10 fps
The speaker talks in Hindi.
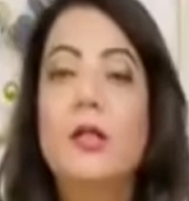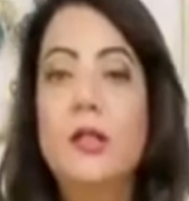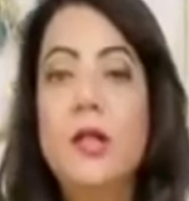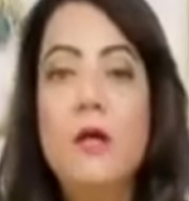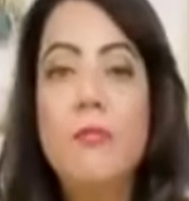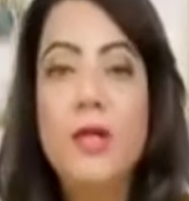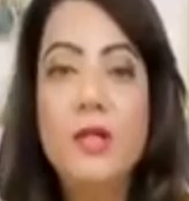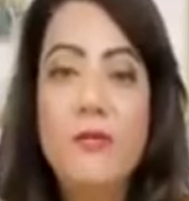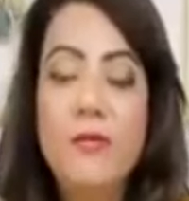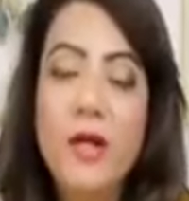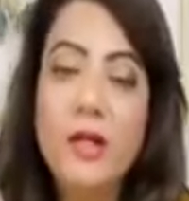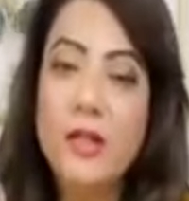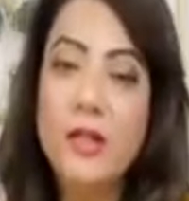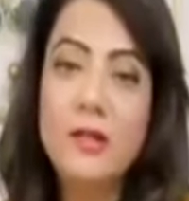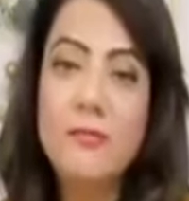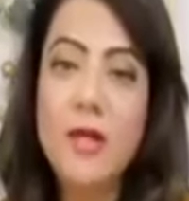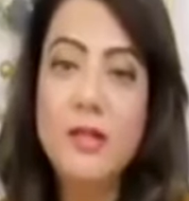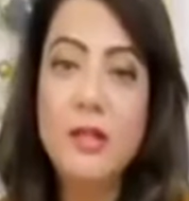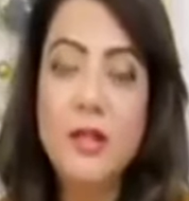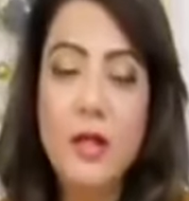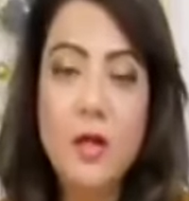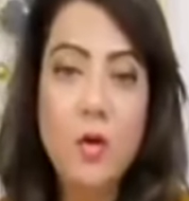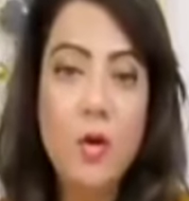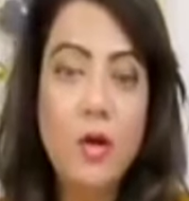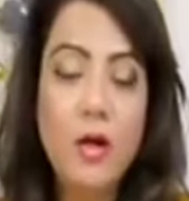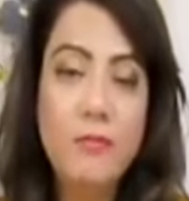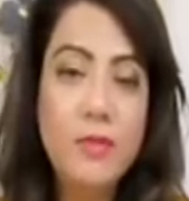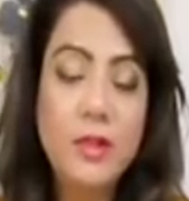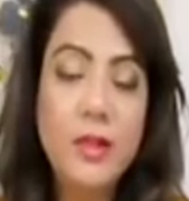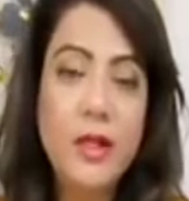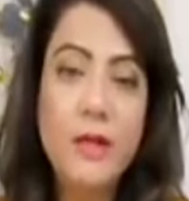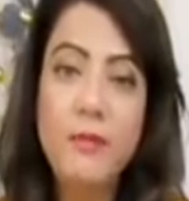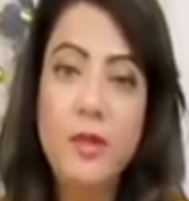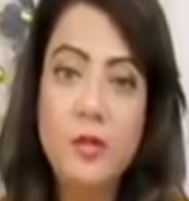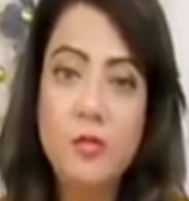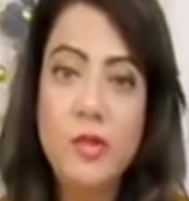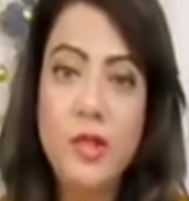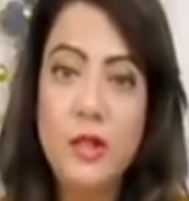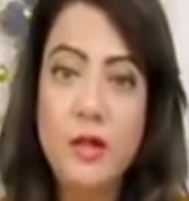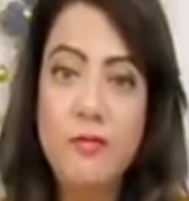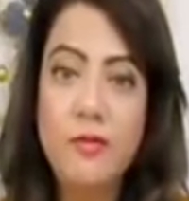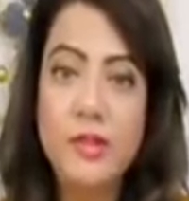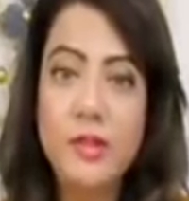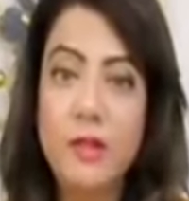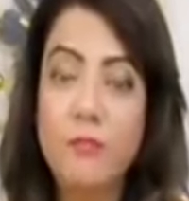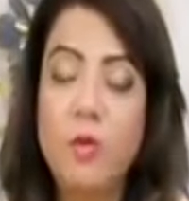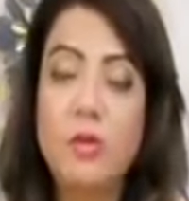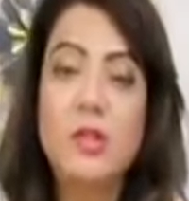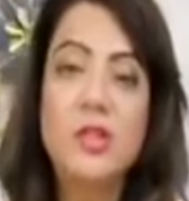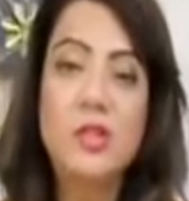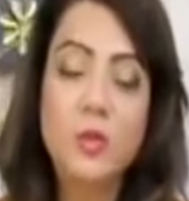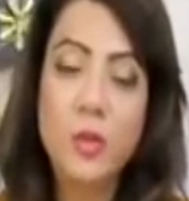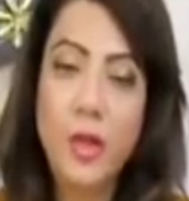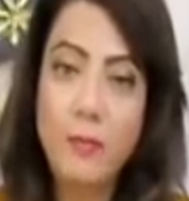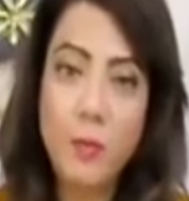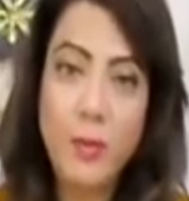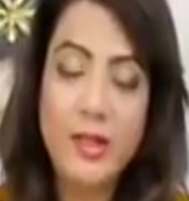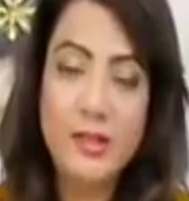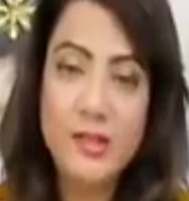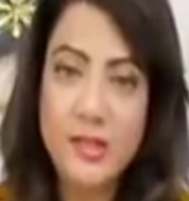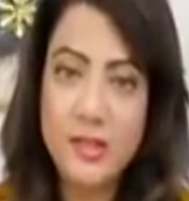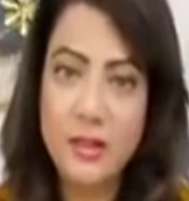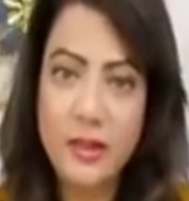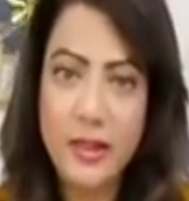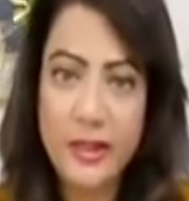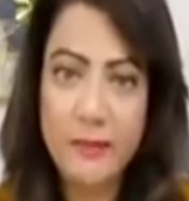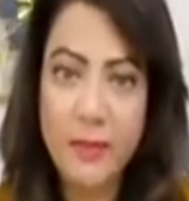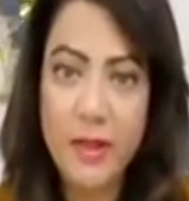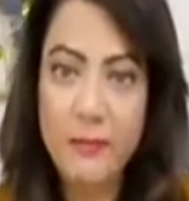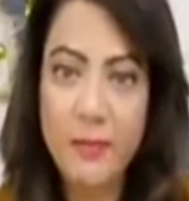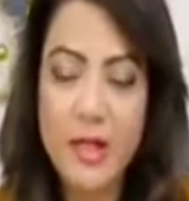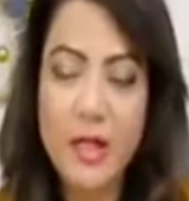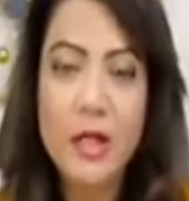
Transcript: जी हाँ मेजा फ्राई के साथ हम हाजिर हैं और हम चलते हैं अपनी न्यूज़ की तरफ जैसे कि बहुत सी चीज़ें तो खैर आप लोग पहले से ही जानते हैं लेकिन फिर भी